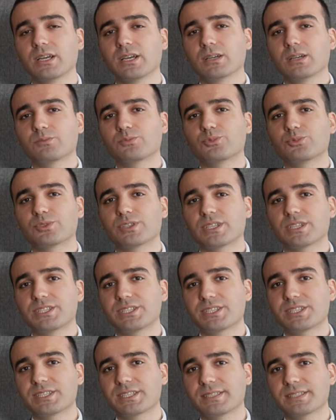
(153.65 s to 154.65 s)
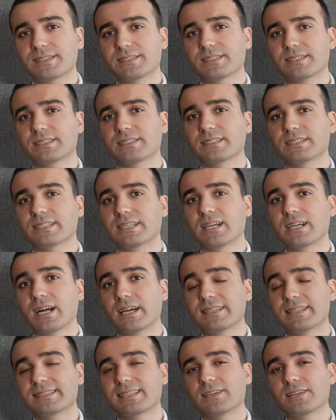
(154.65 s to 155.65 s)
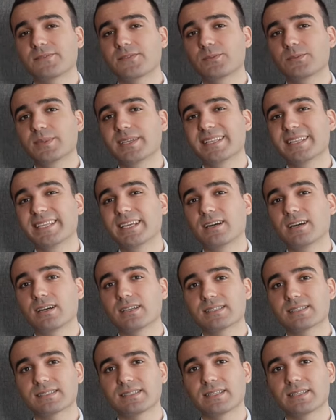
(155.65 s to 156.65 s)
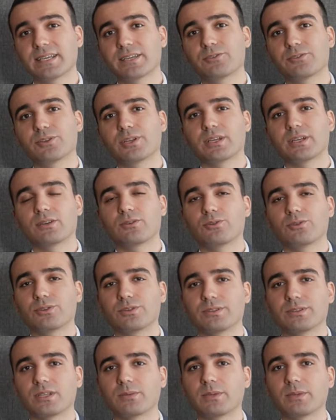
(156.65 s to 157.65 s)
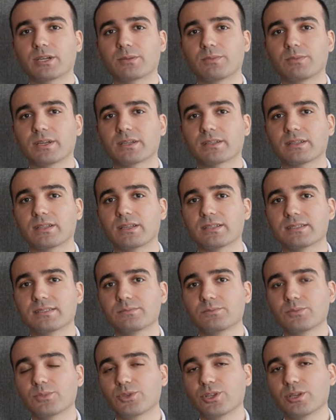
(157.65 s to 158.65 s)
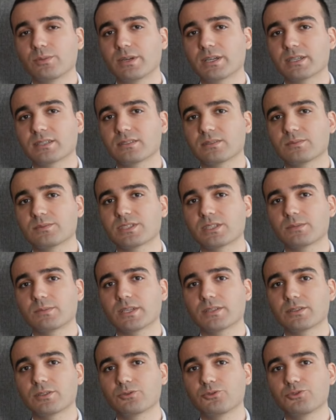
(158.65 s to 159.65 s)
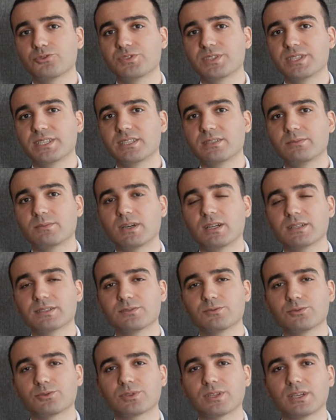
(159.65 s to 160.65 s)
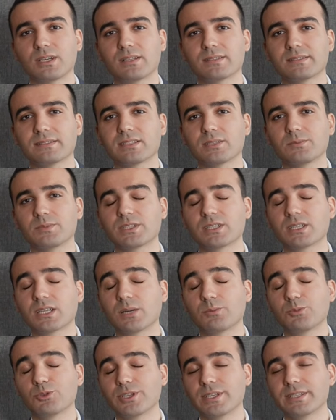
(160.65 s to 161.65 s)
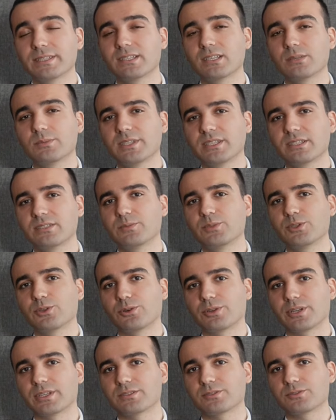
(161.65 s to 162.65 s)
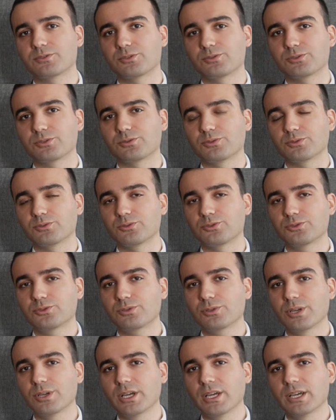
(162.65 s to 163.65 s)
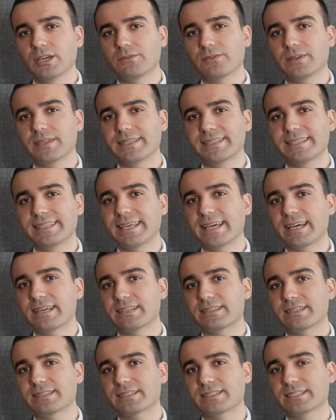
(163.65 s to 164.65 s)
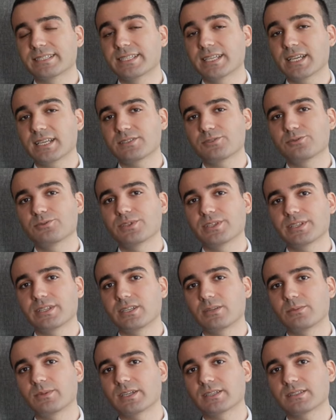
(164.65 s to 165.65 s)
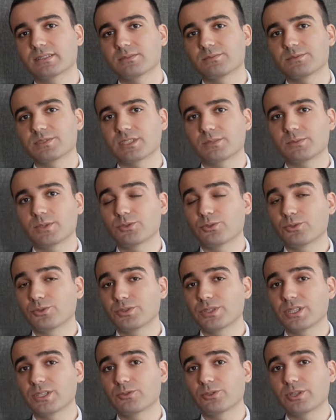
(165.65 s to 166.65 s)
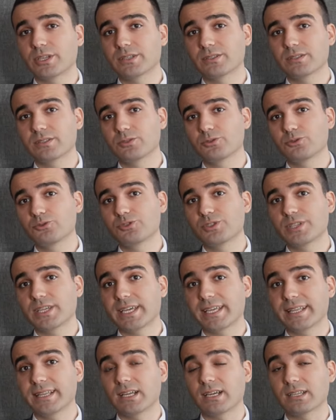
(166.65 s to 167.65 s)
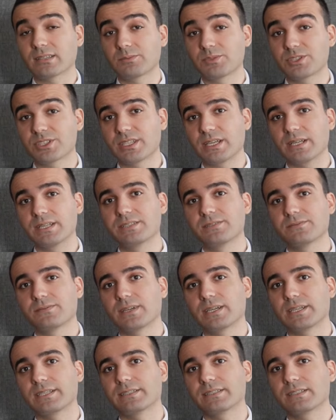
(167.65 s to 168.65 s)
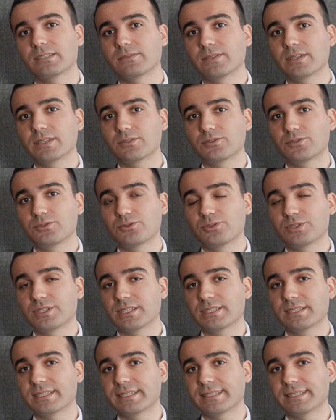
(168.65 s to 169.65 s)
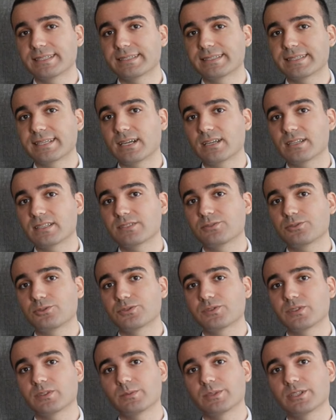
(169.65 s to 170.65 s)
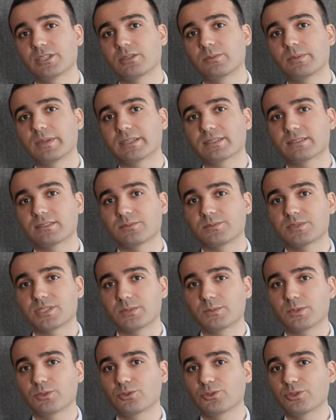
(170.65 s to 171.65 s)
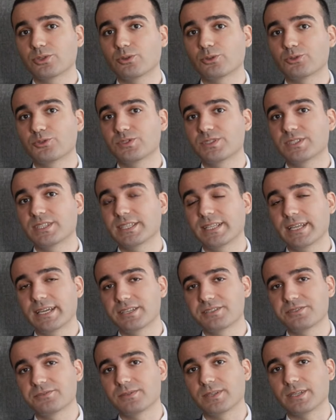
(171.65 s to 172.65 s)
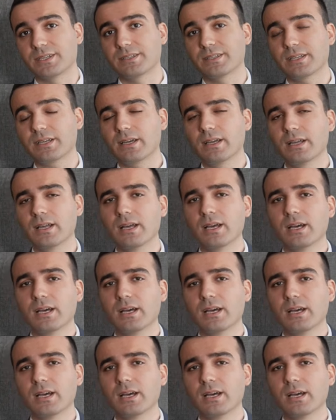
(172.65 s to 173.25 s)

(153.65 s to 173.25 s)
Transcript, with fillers: Burada açıkçası gayri safi milli hasılaya göre oranına bakmak lazım. Böyle baktığım zaman da %26.6 gibi kabul edilebilir bir oran söz konusu. Ve diğer kıyas ülkelere baktığımız zaman onların oranları %50-60'lar civarında ve Türkiye'deki tarihsel ortalamalara baktığım zaman o da 32'ler civarında.